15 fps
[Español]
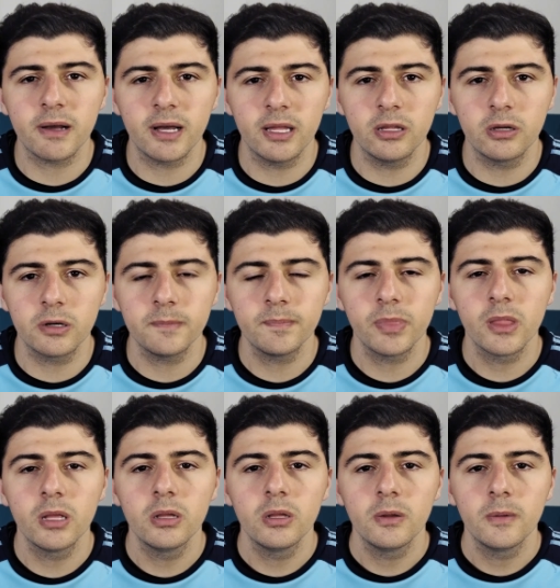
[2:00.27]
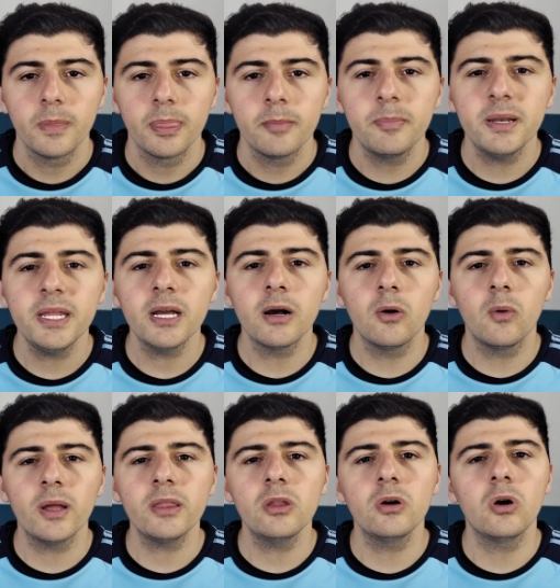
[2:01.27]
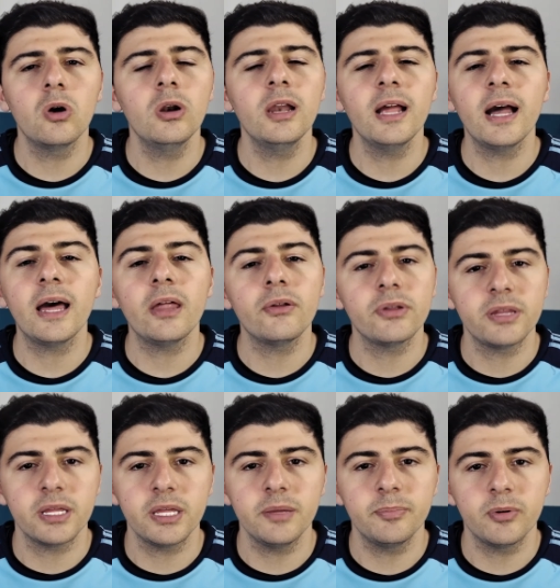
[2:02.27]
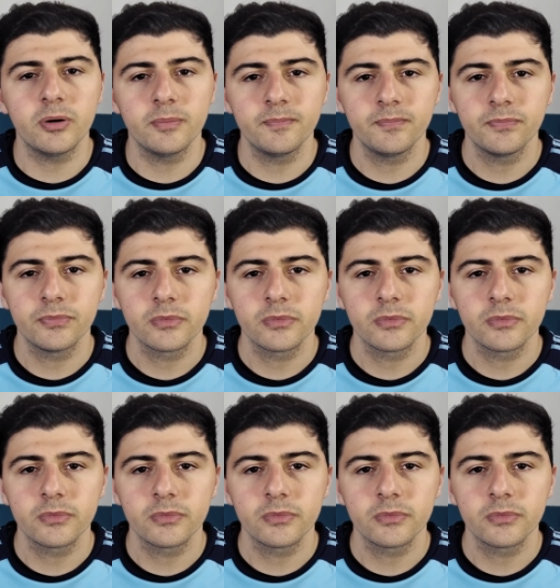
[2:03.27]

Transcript: trabajador, venía jugando holgado este equipo.